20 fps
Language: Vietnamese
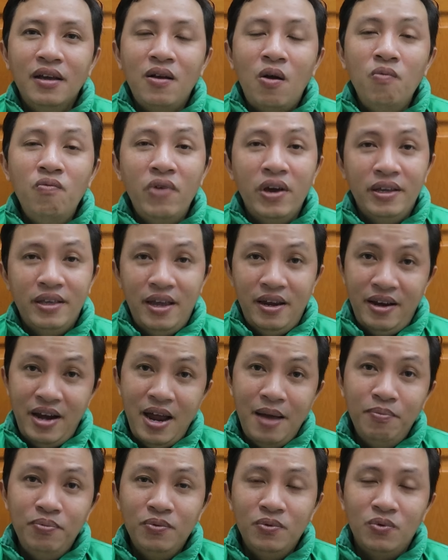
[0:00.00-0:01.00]
công việc chạy
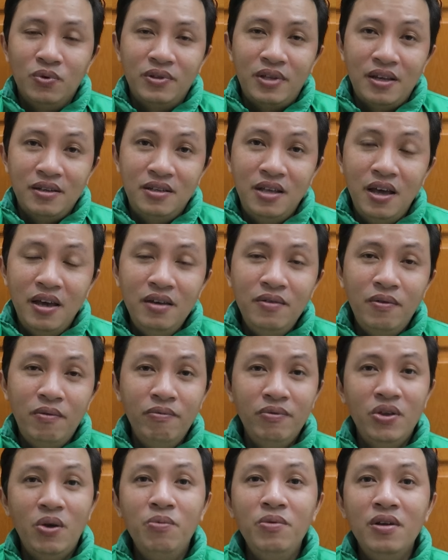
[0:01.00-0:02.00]
Grab của tài xế.
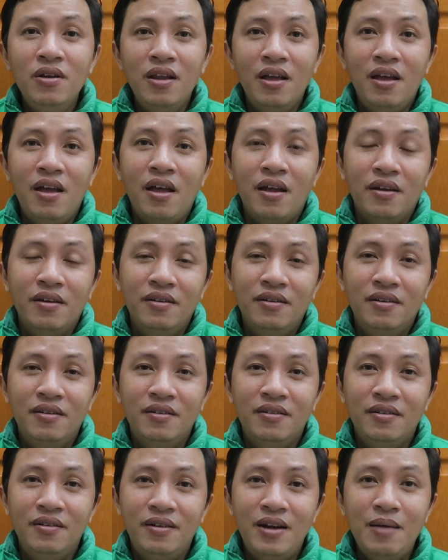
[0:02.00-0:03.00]
Giống như là
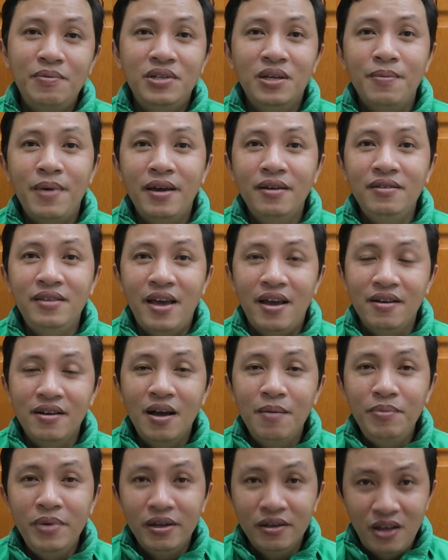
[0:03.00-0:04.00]
Grab sẽ bán trả
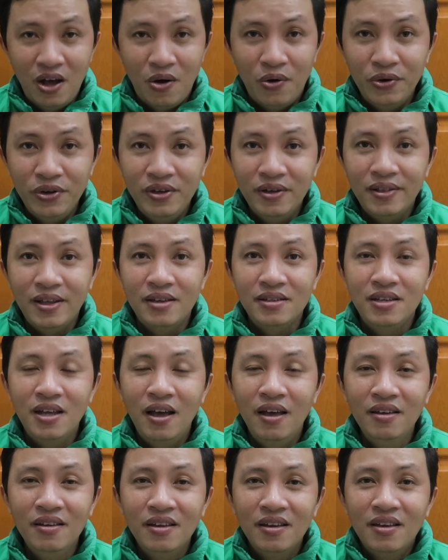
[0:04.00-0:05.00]
góp điện thoại cho tài
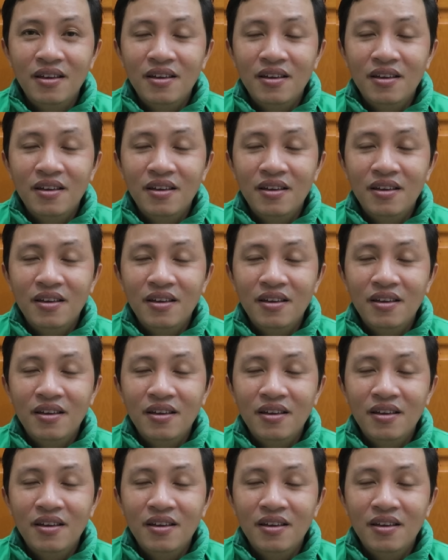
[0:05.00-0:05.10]
xế,